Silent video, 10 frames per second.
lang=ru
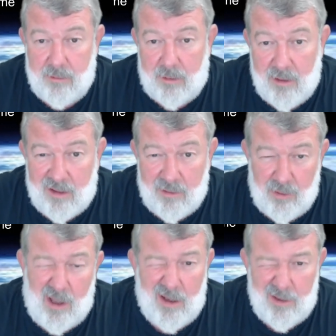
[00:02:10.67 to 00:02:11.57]
Он говорит, ну
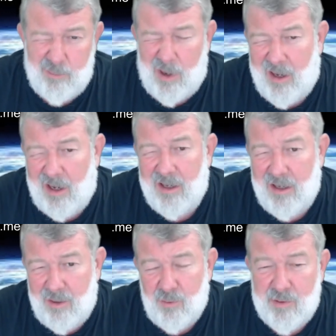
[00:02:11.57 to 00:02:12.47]
я говорит, пока
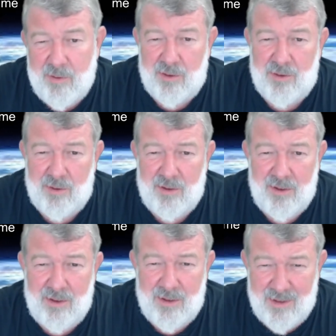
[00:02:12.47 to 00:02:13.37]
не успел еще
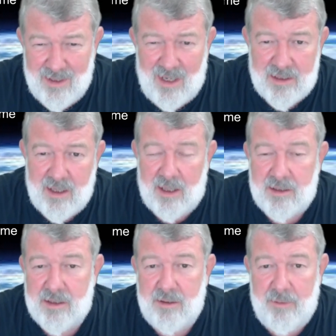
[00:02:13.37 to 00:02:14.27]

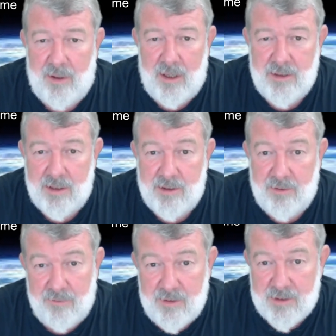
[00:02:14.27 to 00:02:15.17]
нажраться до
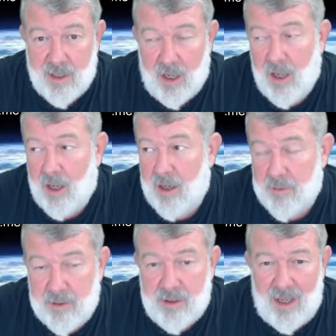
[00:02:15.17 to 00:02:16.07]
поросячьего виска,
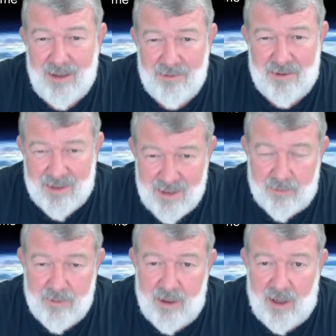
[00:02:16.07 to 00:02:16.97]
подхожу к
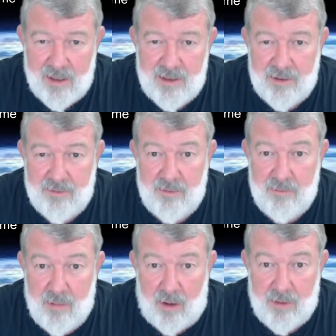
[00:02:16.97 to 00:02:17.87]
самой красивой
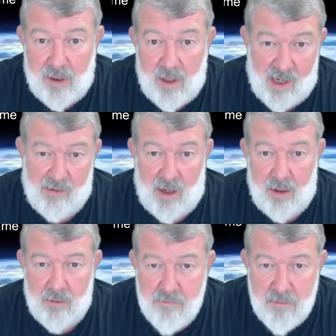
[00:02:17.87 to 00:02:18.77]
бабе и
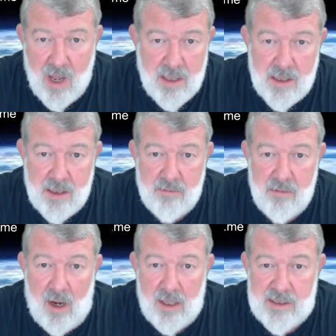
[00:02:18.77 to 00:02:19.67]
говорю,
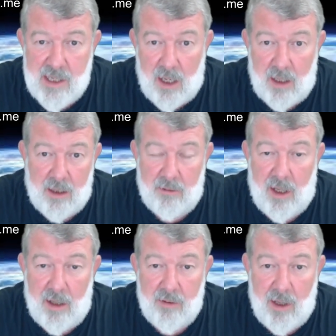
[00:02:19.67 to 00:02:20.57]
мадемуазель,
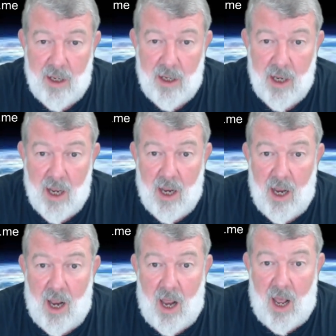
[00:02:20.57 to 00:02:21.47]
говорю я ей,
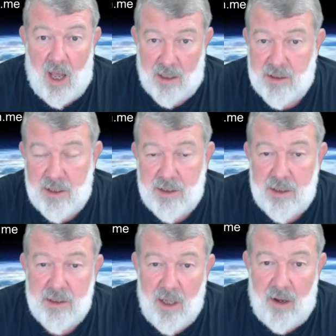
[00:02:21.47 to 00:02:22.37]
а
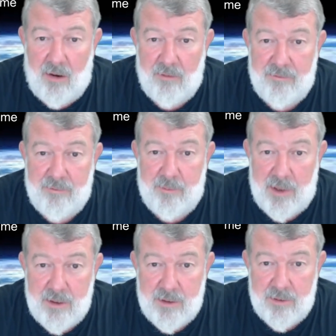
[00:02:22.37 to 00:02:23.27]
разрешите я вам в
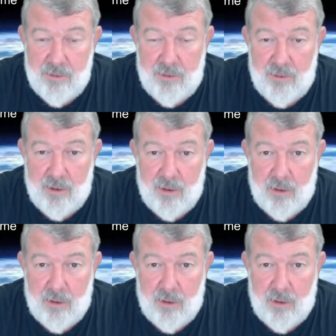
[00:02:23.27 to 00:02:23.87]
пиндюрю?